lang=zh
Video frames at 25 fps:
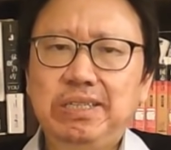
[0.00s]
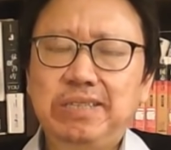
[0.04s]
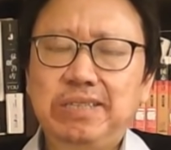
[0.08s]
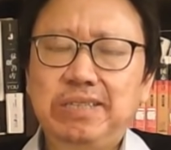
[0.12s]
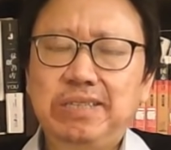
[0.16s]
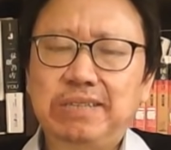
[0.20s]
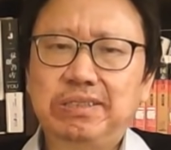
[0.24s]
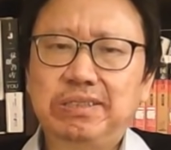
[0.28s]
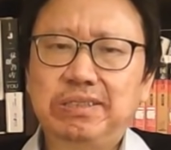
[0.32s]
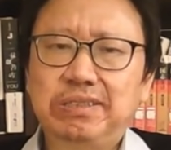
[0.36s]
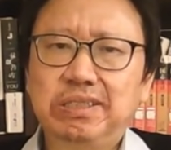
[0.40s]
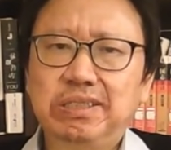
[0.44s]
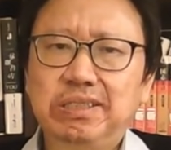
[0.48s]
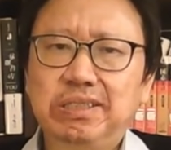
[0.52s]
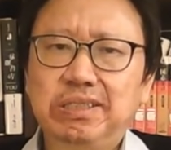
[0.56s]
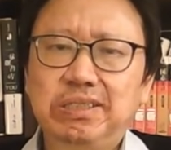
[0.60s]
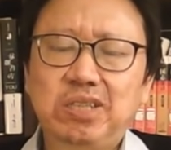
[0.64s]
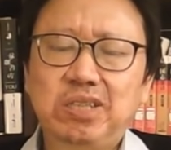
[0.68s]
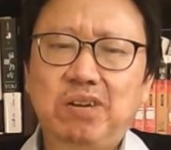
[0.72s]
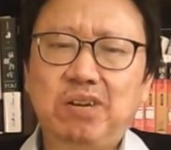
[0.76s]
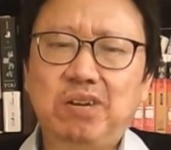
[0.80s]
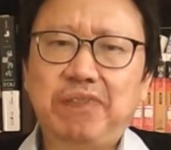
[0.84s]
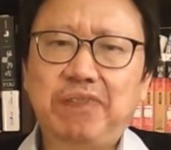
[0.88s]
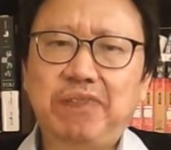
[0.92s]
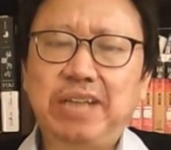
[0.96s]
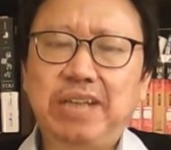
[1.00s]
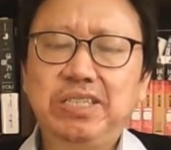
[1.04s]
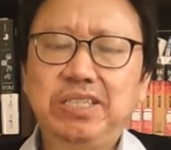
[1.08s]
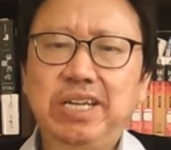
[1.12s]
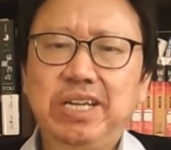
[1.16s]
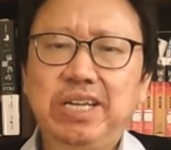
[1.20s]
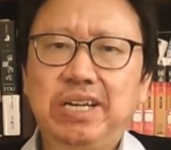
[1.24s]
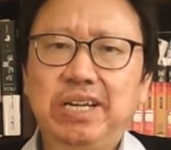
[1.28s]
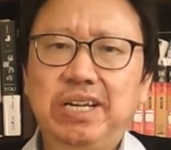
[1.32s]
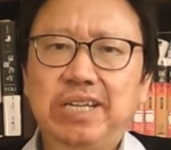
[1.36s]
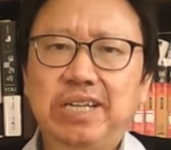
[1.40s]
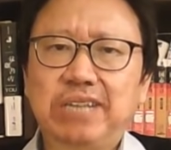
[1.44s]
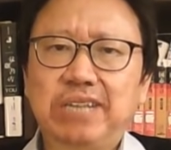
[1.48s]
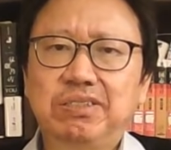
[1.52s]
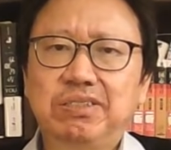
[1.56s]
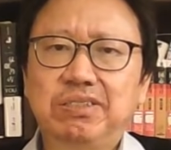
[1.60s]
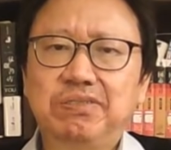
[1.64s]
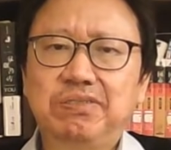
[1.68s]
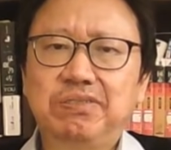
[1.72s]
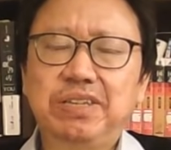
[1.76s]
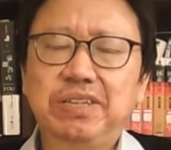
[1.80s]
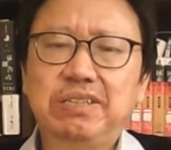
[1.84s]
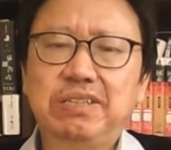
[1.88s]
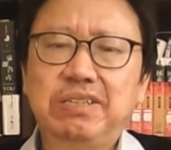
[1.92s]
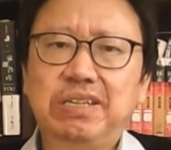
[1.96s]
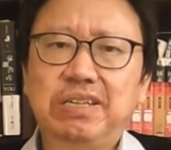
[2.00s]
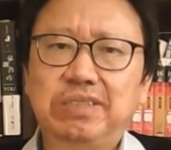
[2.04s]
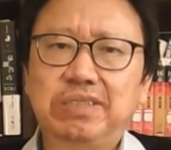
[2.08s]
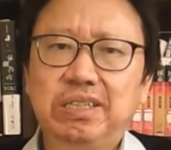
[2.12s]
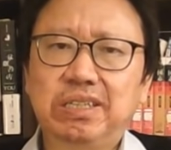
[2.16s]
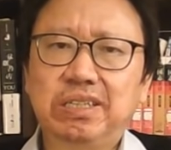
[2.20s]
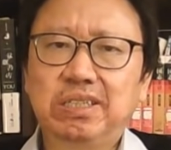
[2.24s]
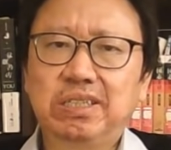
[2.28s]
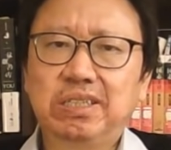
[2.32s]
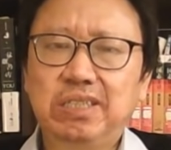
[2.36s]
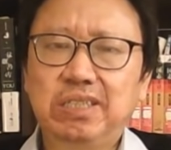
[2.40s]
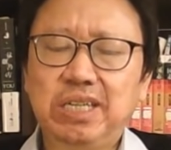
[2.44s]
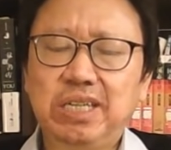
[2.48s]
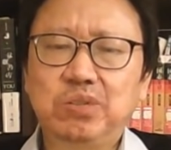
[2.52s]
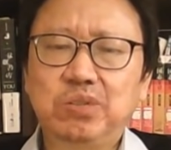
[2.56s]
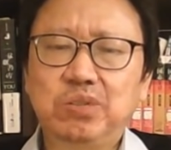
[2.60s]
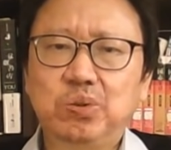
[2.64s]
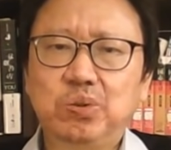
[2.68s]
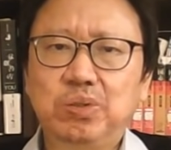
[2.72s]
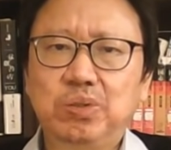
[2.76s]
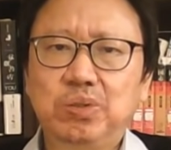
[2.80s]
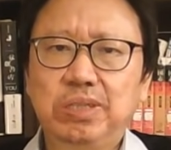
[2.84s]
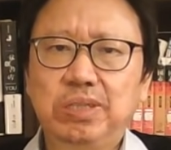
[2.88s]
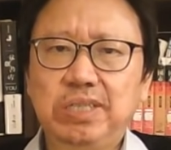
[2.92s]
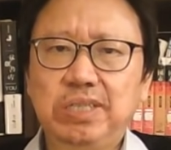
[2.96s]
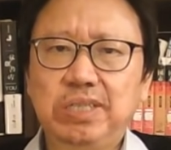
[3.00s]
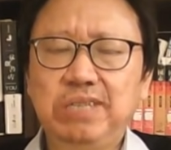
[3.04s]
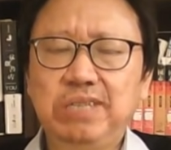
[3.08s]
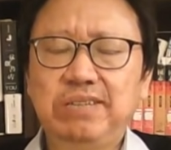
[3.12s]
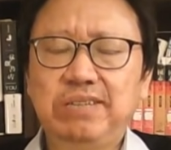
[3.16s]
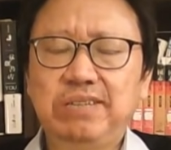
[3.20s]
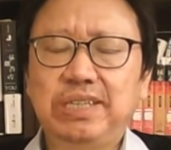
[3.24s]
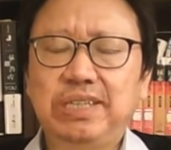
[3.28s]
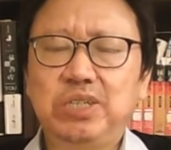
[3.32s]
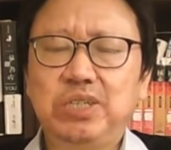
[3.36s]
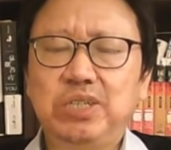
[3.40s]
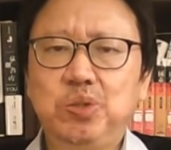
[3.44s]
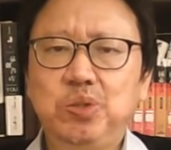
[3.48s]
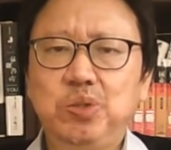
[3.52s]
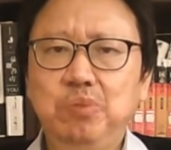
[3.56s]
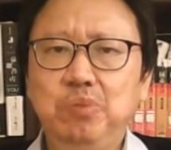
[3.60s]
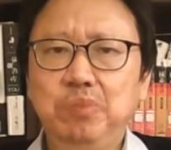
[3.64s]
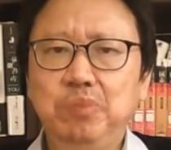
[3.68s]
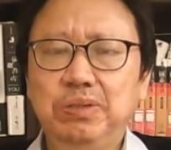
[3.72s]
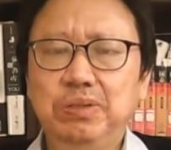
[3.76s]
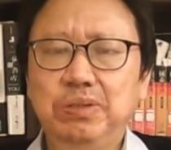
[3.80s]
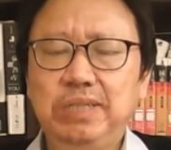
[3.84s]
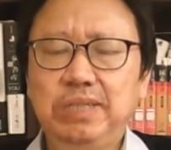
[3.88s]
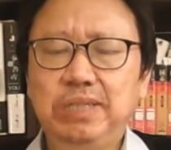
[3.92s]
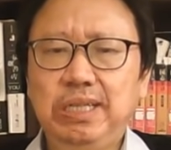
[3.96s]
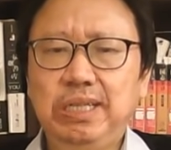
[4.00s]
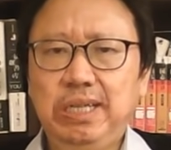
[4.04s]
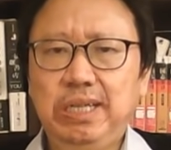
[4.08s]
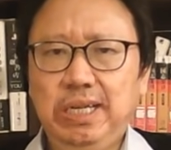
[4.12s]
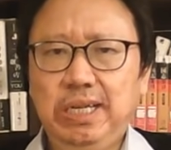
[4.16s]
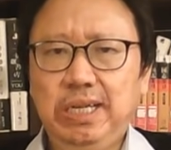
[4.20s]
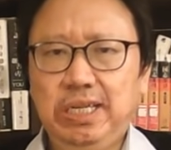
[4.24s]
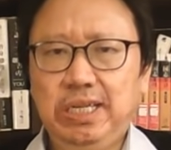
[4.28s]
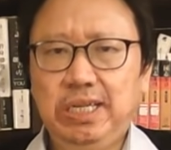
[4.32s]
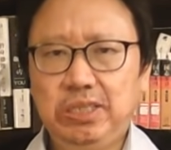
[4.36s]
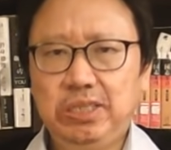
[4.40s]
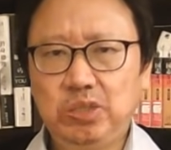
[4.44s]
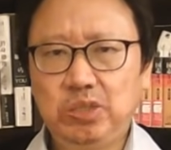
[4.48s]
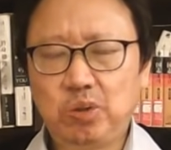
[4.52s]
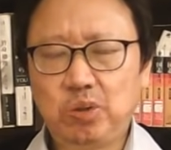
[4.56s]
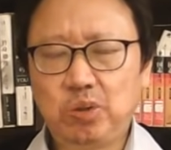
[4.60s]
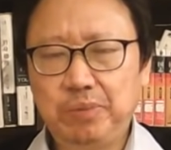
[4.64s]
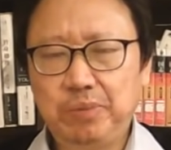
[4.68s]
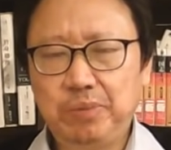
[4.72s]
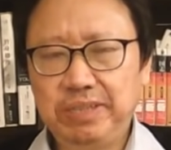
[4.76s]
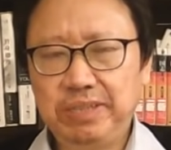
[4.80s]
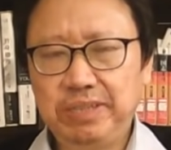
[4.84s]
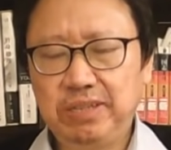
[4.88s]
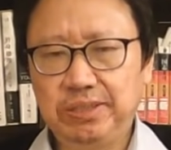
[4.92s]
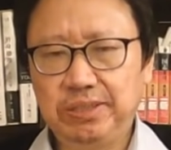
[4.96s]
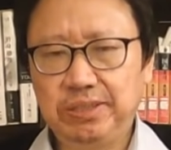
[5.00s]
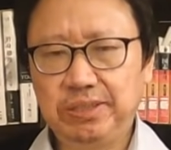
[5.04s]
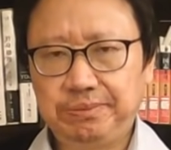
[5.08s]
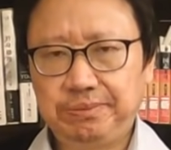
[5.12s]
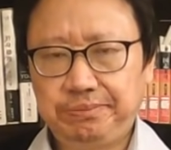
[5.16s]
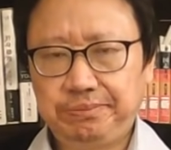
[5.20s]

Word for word: 但是要反起来，那也是非常的，可以说异常的凶猛。就说明朝，